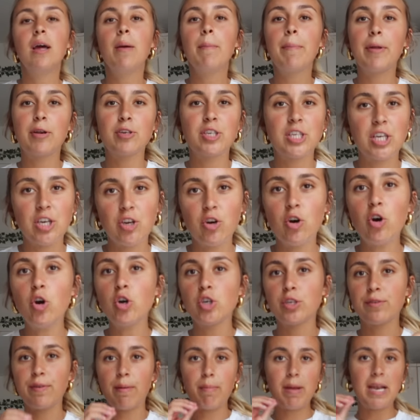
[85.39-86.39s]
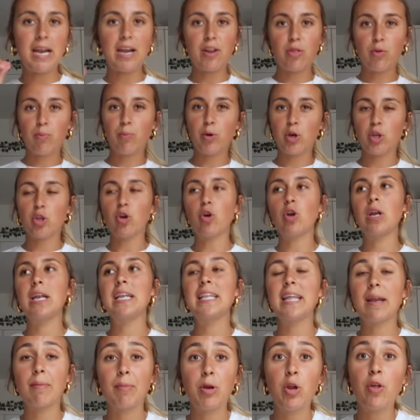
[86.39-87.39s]
pero si no, os familiarizo un poquito con el
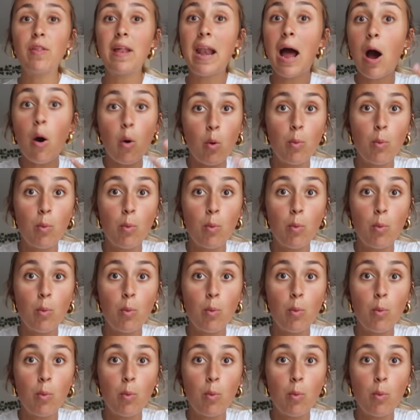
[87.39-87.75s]
término de la